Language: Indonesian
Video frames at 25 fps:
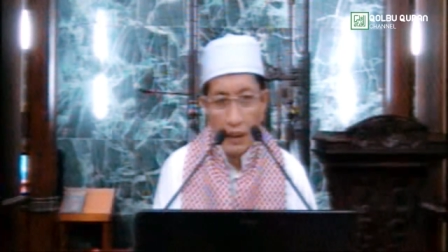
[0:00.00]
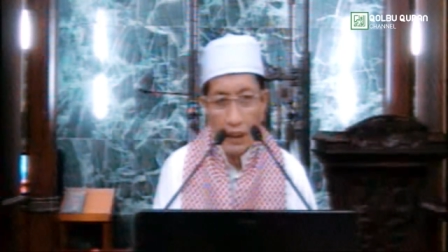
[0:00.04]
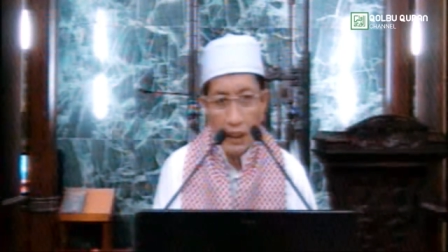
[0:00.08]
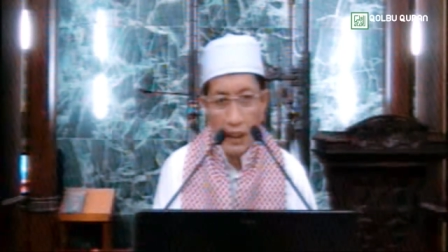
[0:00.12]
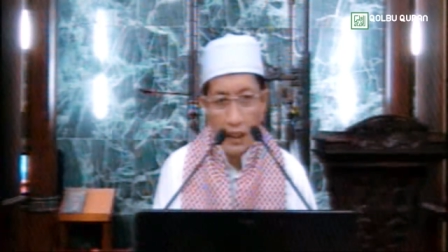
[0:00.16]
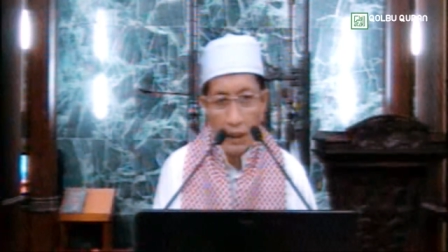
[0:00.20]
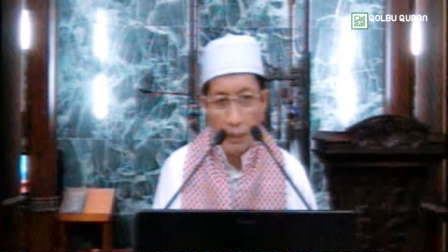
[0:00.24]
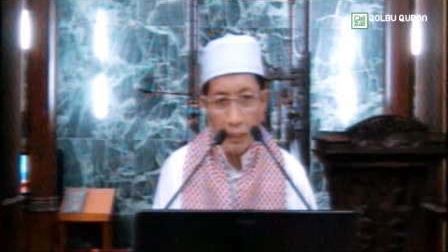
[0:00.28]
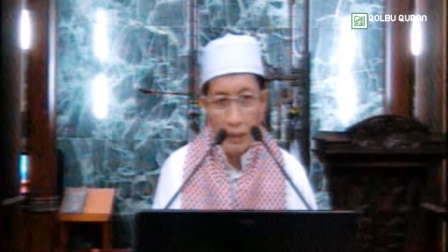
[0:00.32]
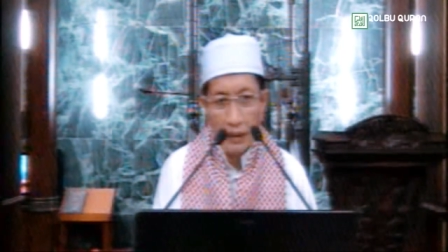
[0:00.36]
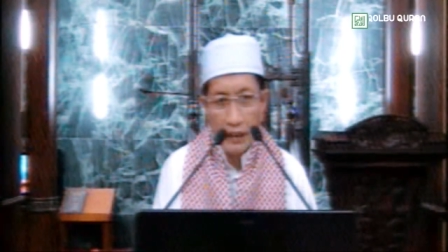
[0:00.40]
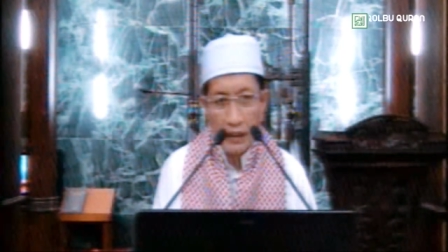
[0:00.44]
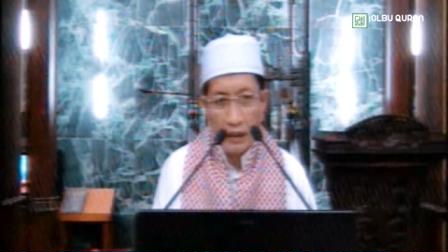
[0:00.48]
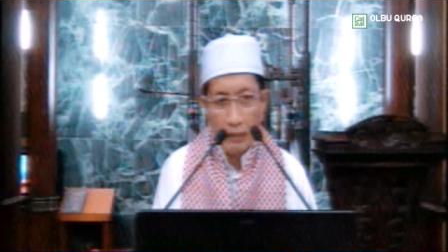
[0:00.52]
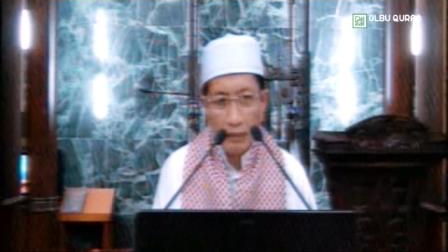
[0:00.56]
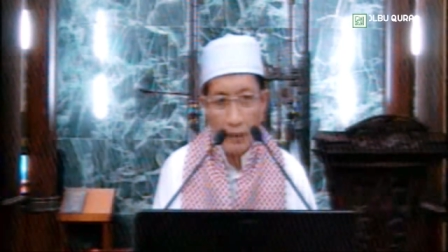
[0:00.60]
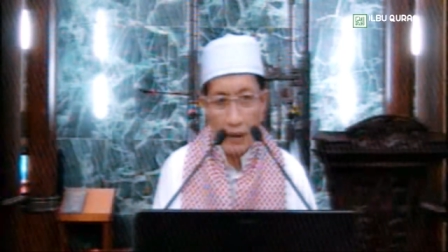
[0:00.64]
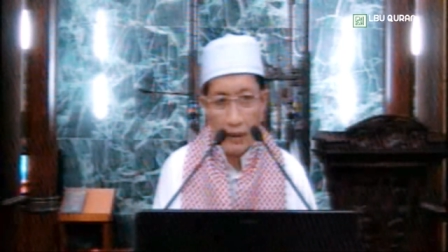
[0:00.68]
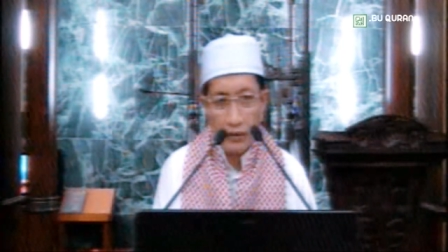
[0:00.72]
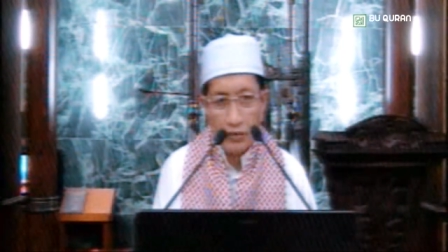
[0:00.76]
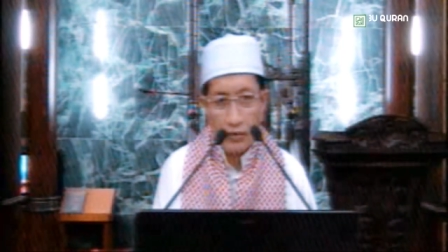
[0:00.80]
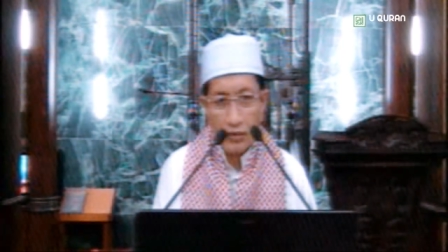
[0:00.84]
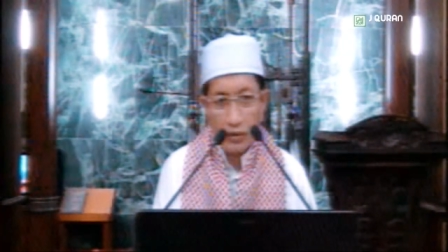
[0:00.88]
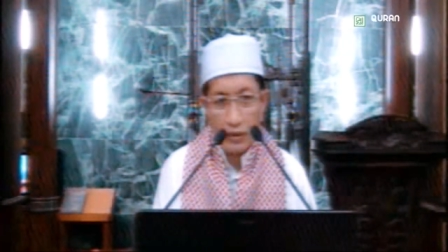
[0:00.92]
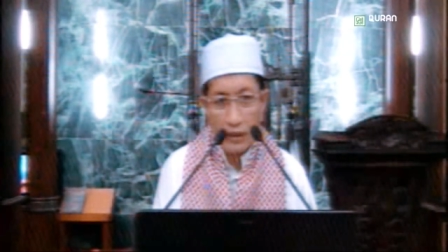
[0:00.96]
Apa yang
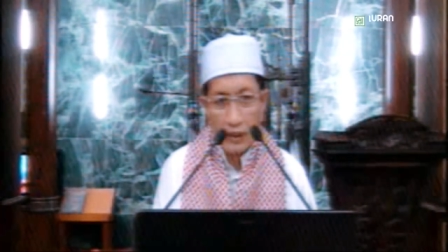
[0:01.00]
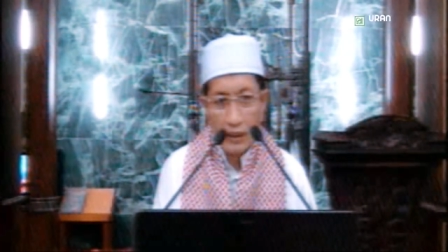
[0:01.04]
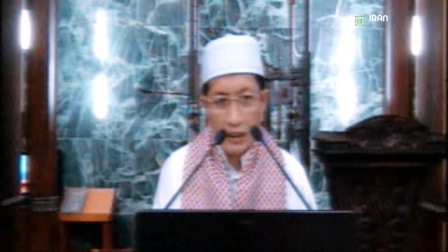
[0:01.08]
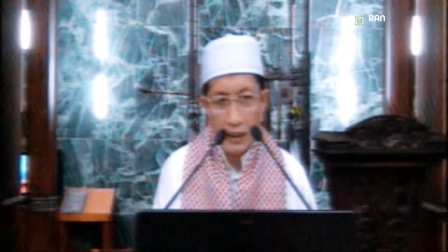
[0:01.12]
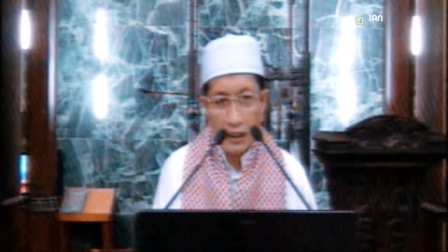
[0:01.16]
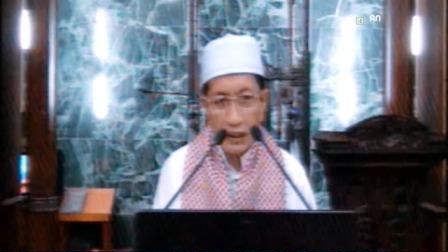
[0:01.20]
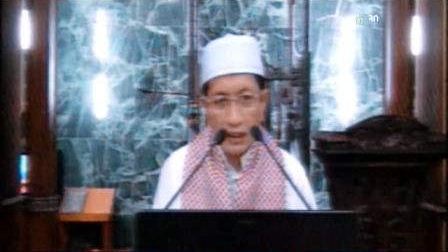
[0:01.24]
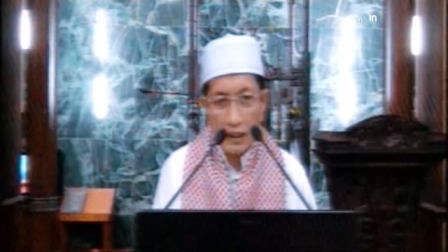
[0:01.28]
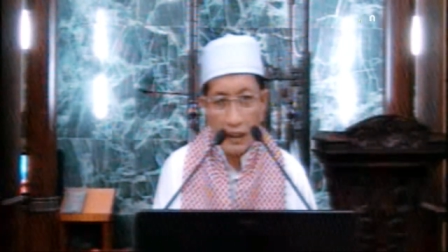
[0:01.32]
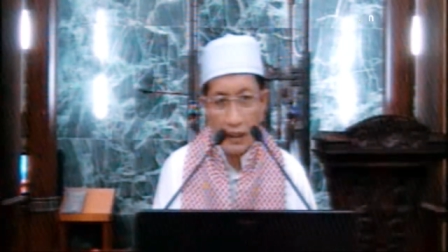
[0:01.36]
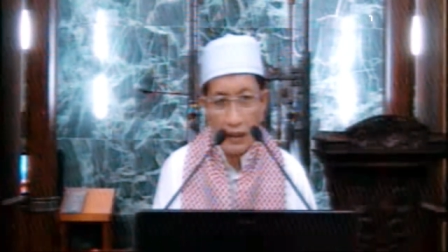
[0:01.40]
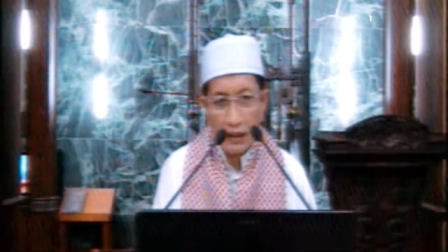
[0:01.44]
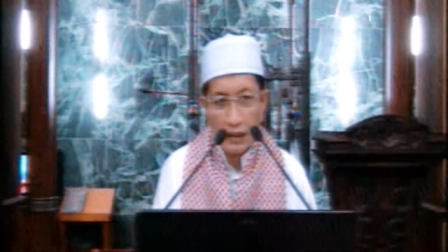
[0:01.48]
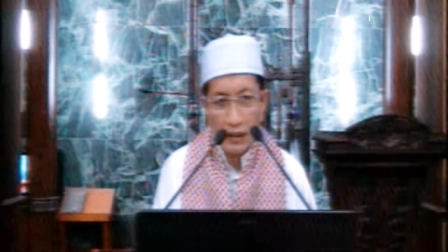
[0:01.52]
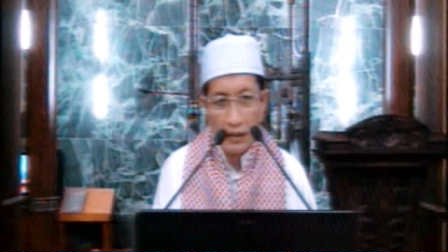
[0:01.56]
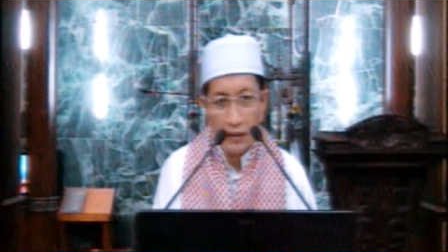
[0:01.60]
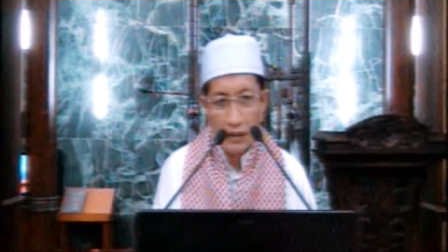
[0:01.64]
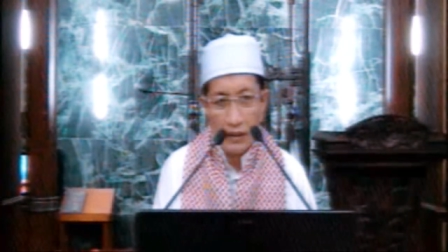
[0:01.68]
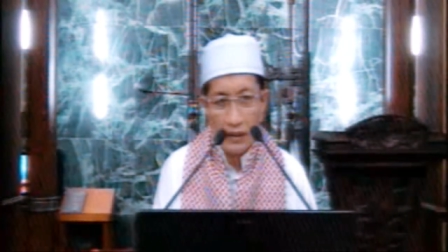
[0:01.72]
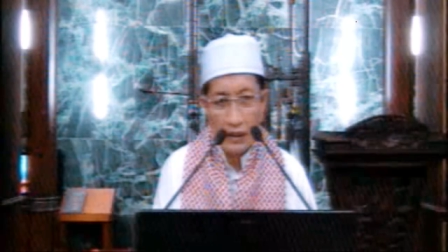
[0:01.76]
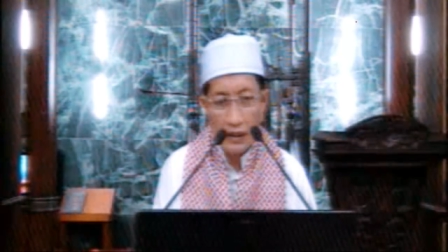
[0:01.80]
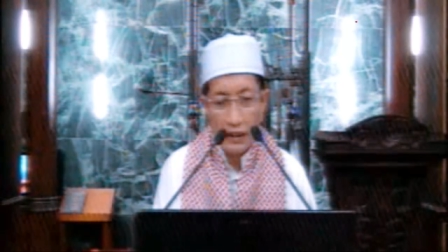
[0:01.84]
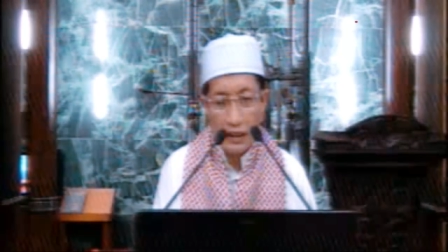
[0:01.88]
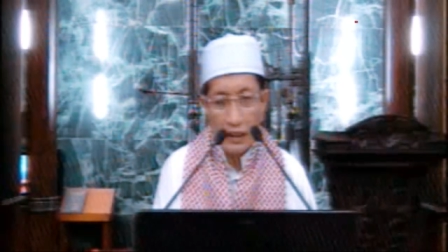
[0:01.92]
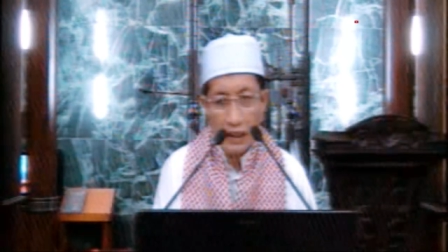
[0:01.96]
dimaksud dengan hadas
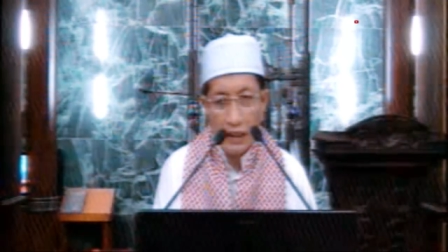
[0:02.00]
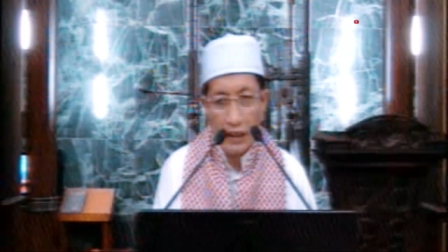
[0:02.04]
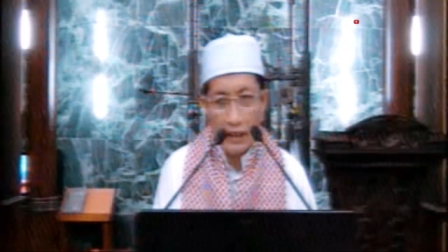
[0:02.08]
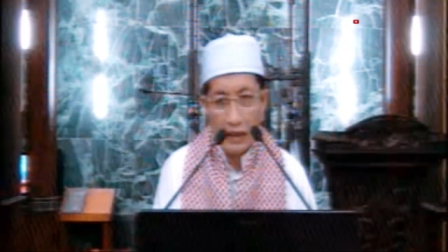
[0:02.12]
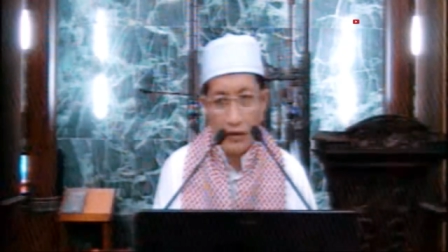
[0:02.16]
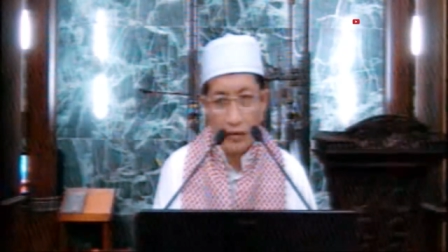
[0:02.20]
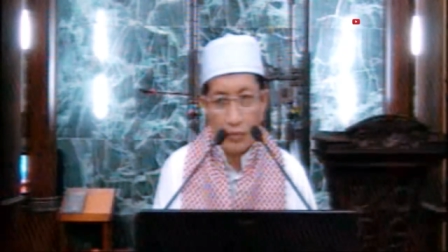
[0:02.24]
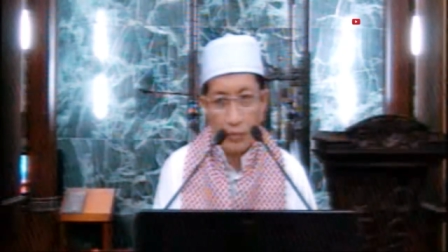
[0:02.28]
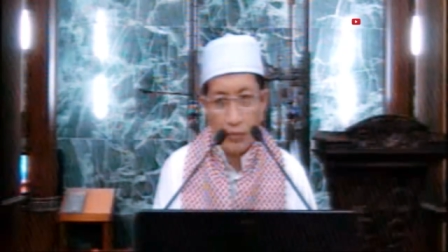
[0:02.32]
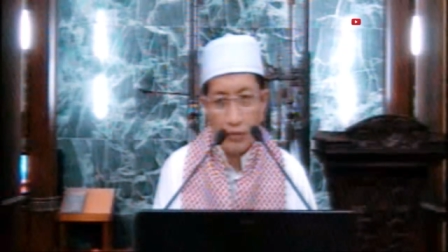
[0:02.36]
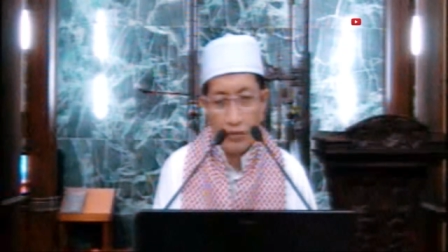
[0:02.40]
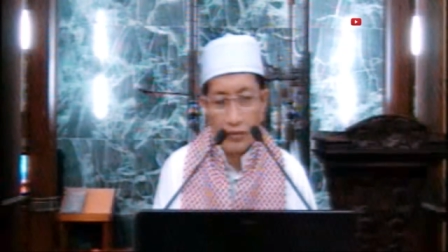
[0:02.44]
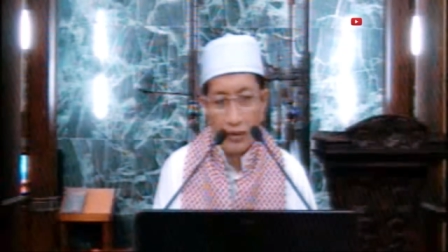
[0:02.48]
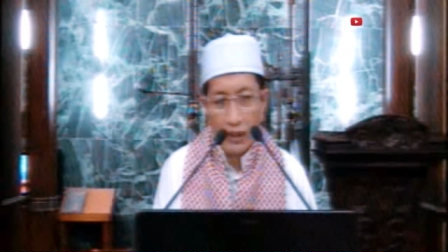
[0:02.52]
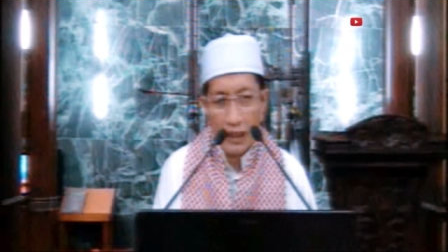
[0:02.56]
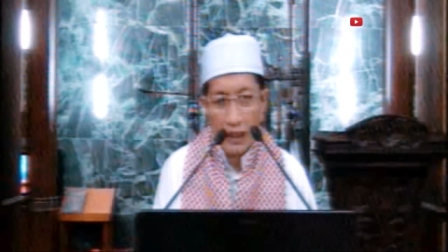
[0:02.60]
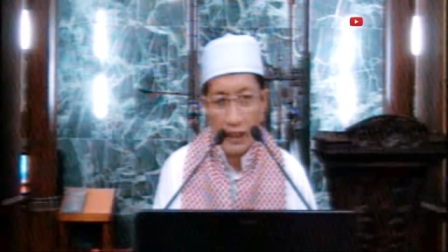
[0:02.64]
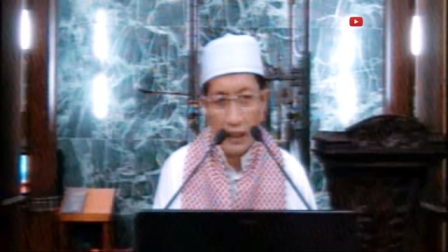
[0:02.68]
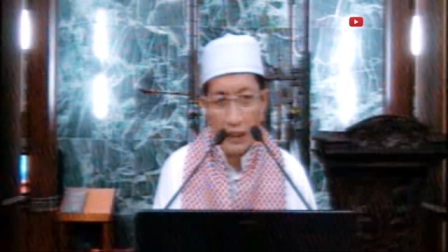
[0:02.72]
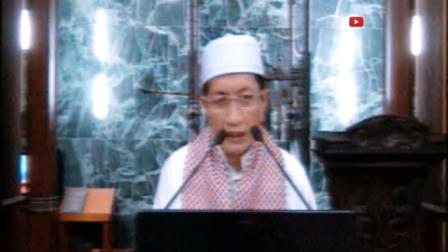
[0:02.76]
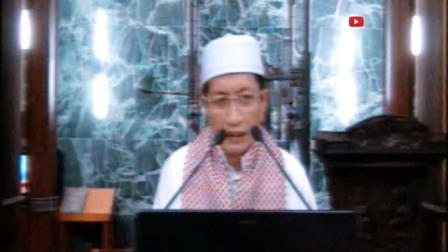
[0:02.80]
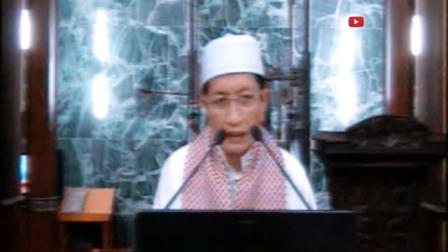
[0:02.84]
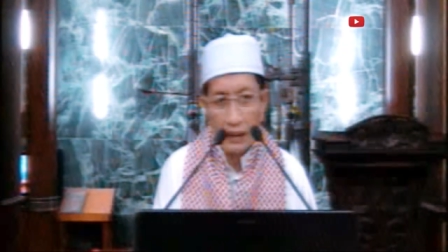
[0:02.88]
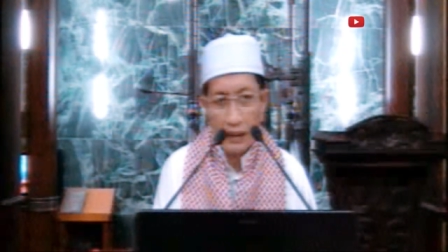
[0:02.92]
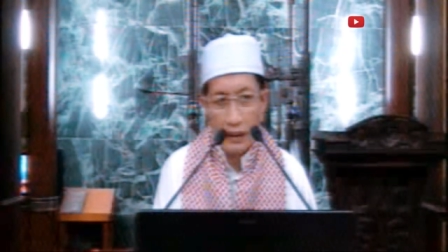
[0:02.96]
kecil, hadas
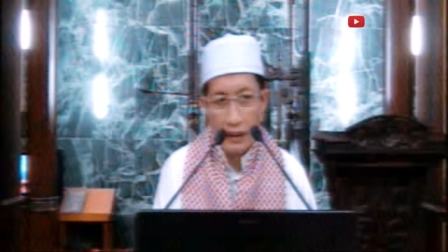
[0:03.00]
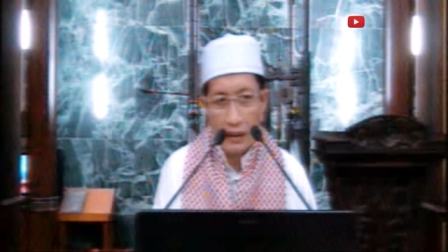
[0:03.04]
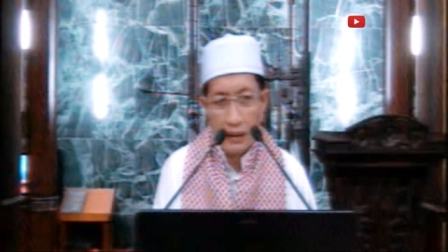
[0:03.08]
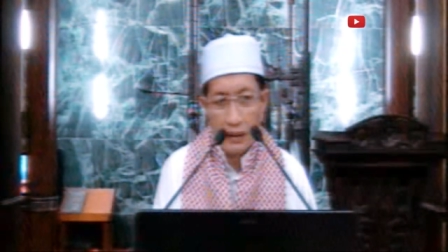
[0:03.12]
besar?